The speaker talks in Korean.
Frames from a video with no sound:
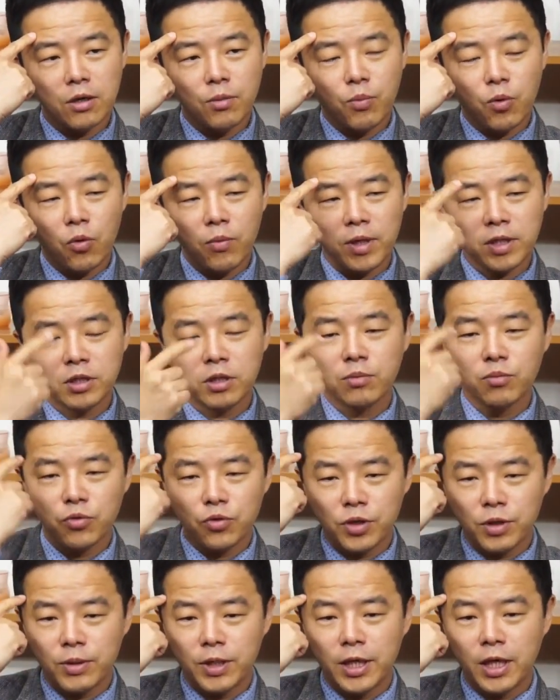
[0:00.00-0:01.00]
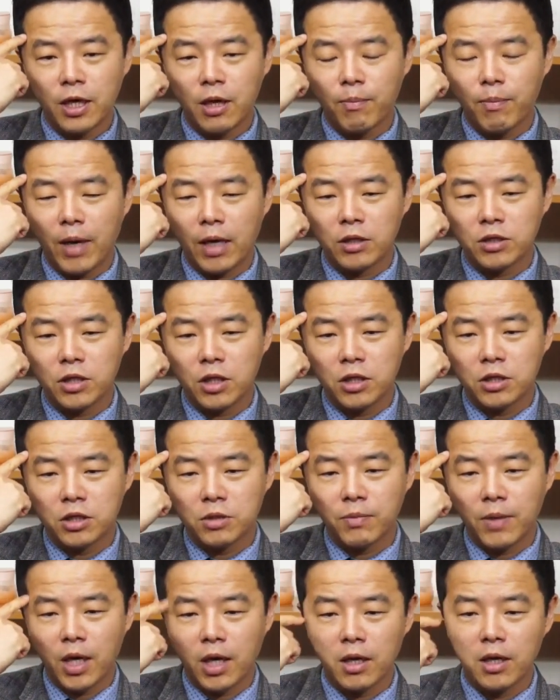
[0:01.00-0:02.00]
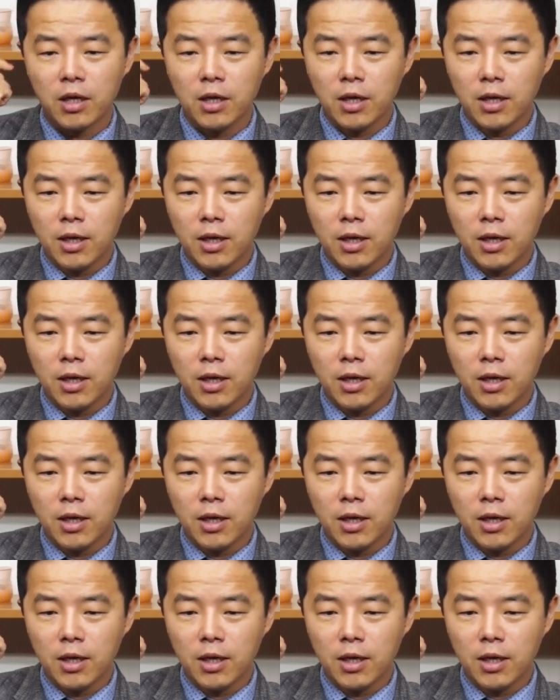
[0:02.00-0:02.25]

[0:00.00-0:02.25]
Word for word: 보험하시는 분들은 이해가 빠르시겠지만